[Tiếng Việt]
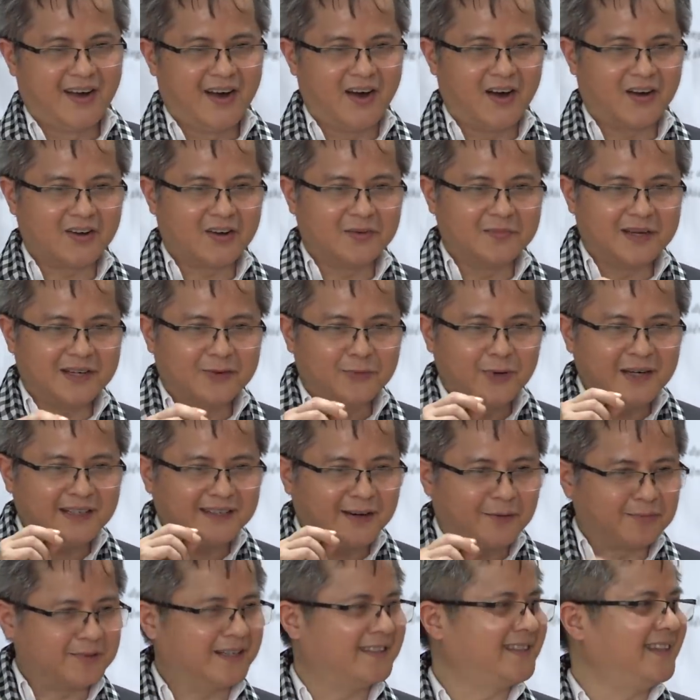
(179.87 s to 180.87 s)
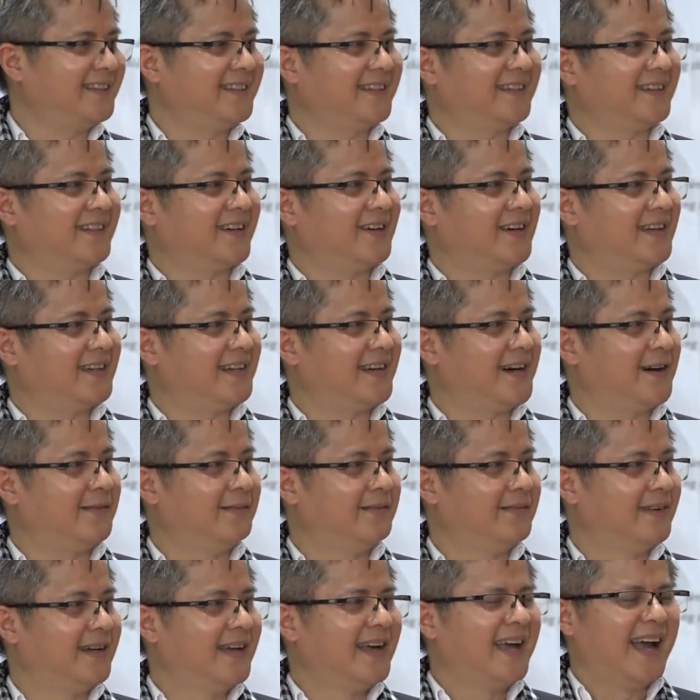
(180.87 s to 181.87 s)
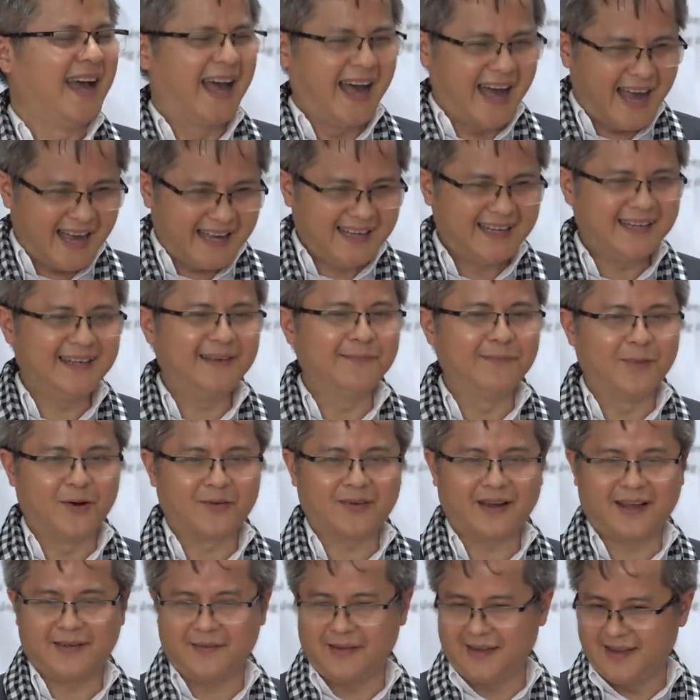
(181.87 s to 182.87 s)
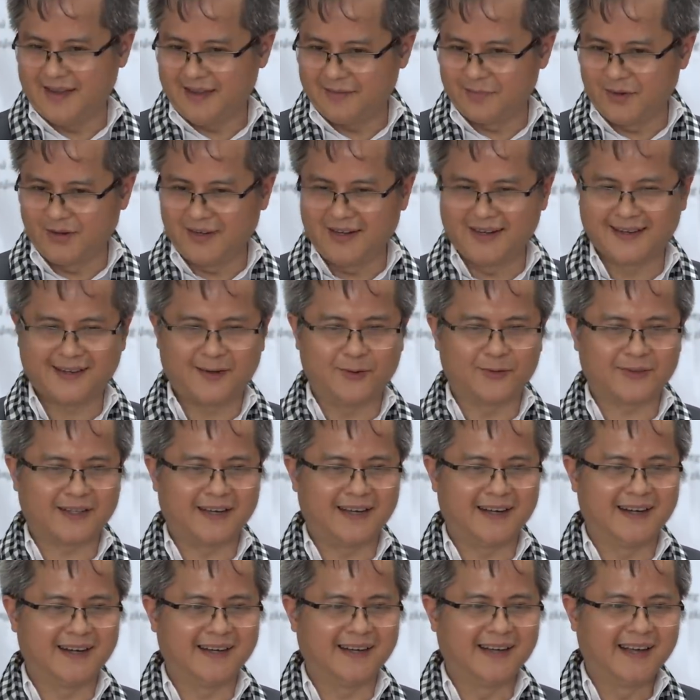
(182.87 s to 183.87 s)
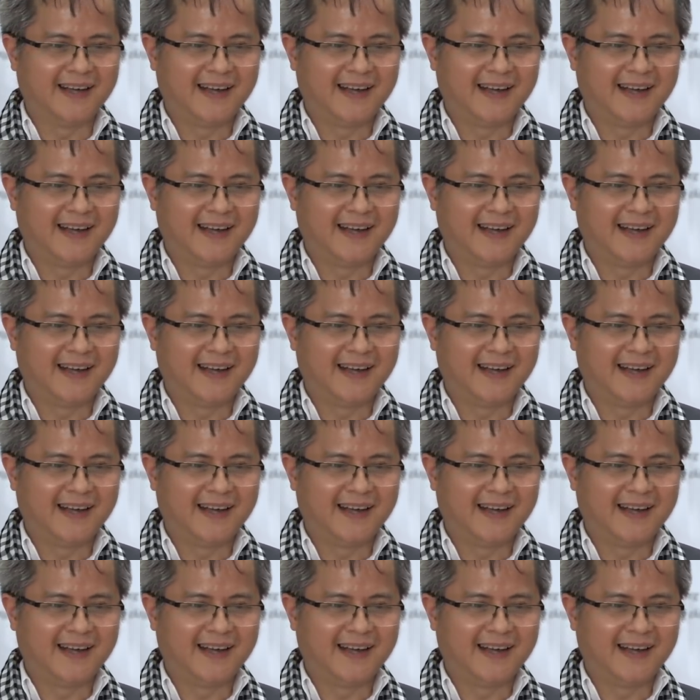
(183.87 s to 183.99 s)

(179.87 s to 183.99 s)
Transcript: họ có biết quý trọng cái tri thức đó hay không hay một cái biểu hiện cụ thể hơn